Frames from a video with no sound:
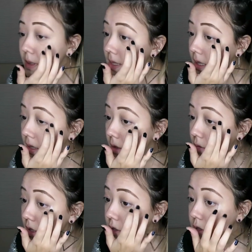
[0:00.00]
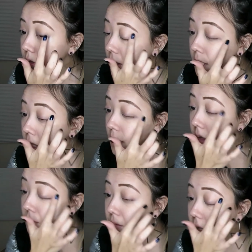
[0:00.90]
passar até no cantinho
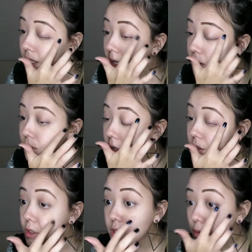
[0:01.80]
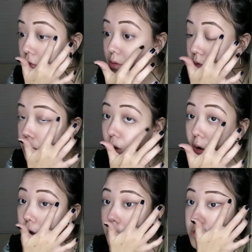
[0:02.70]
aqui, porque até no cantinho dos
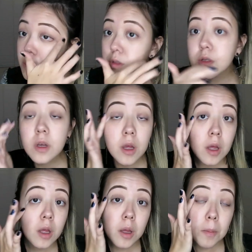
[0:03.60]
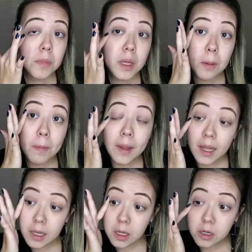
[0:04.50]
olhos minha
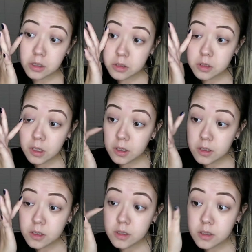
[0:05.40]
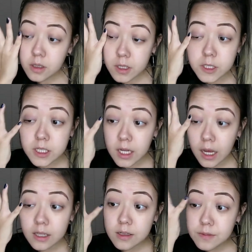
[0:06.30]
pele anda
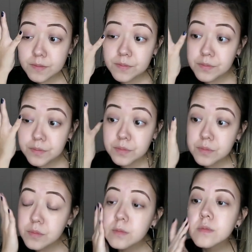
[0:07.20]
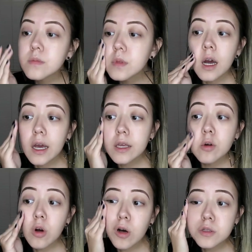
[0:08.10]
ressecada. Aí
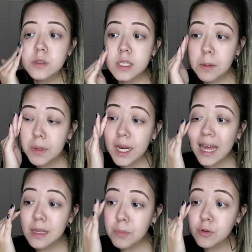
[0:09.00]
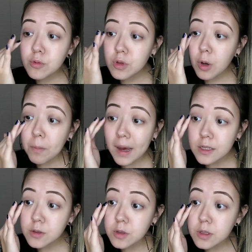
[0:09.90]
eu gosto, sempre, cada produto que eu
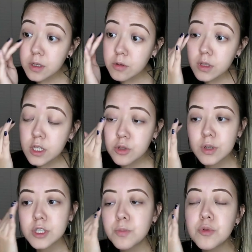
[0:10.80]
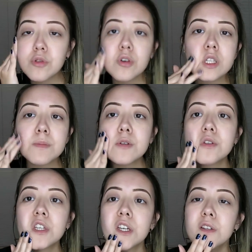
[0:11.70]
passo, eu, eu deixo agir por dois
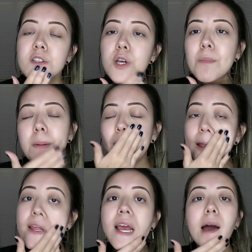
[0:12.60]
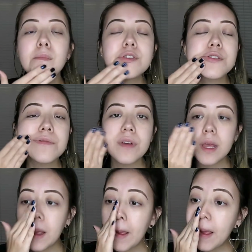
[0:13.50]
minutinhos, só pra pele
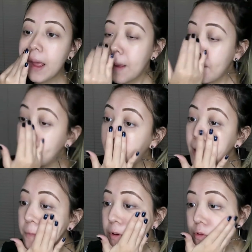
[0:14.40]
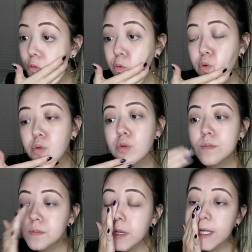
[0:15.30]
absorver bem o
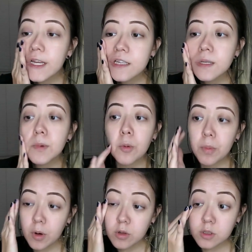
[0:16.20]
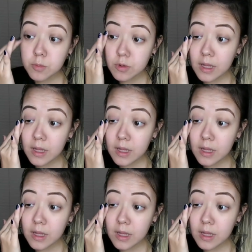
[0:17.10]
produto e receber o próximo,